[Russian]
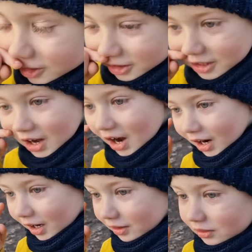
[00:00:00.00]

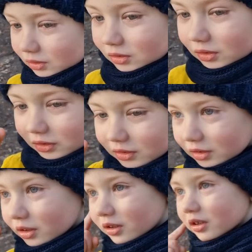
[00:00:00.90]
Да.
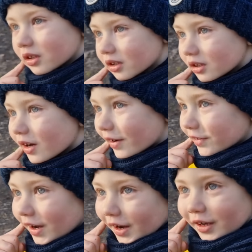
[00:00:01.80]
Я,
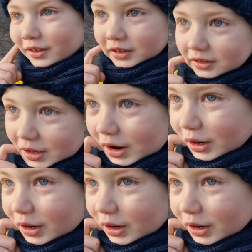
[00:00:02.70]
я хочу...